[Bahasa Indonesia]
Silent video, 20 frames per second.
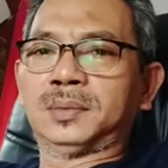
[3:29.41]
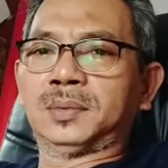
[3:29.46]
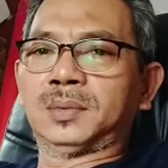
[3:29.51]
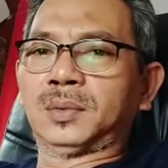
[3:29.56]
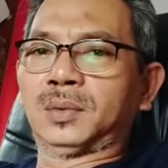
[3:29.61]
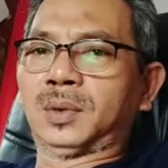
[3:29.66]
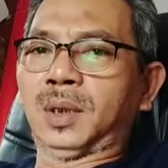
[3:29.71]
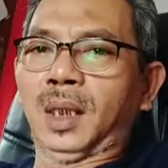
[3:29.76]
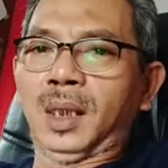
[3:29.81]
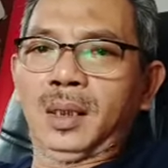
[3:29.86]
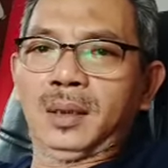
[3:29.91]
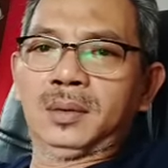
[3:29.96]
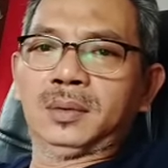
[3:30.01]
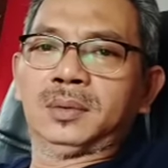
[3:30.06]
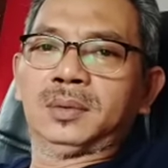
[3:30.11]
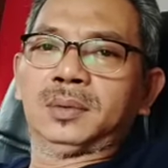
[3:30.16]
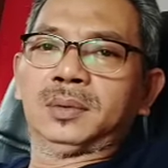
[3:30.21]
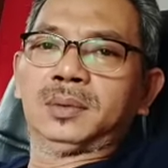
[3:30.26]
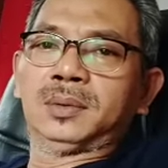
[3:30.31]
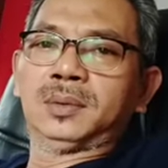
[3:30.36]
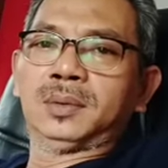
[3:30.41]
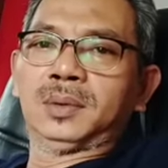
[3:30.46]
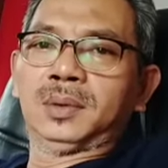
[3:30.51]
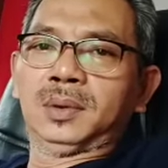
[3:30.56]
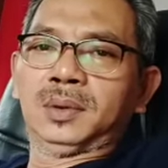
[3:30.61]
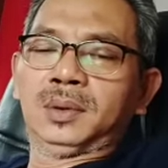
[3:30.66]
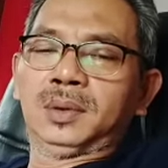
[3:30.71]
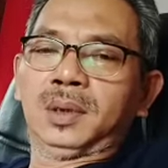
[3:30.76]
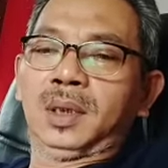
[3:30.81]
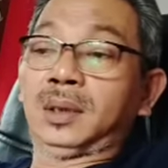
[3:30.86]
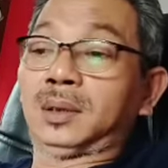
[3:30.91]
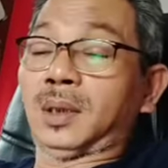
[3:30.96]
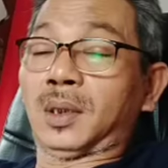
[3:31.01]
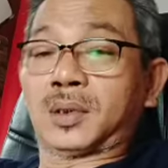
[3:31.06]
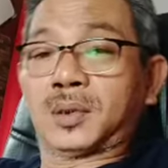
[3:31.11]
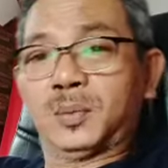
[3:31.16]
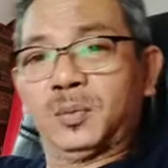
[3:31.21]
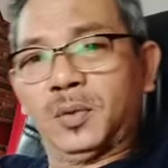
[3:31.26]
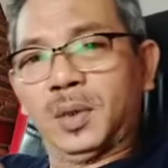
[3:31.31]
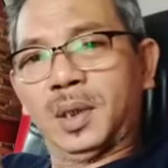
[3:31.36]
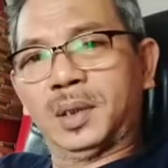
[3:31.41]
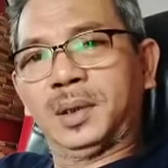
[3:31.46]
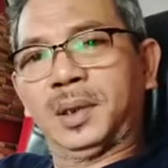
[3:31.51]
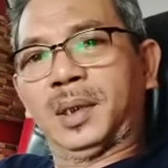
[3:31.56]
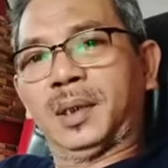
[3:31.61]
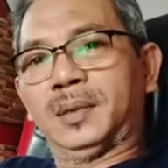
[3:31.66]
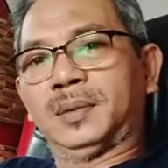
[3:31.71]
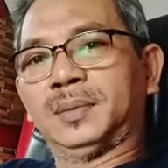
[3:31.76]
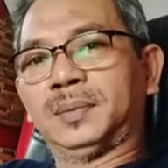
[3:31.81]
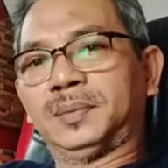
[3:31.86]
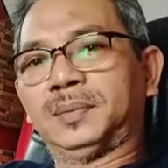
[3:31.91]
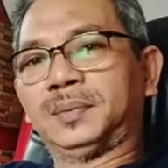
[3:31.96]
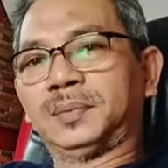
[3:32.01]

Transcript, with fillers: enggak kita semuanya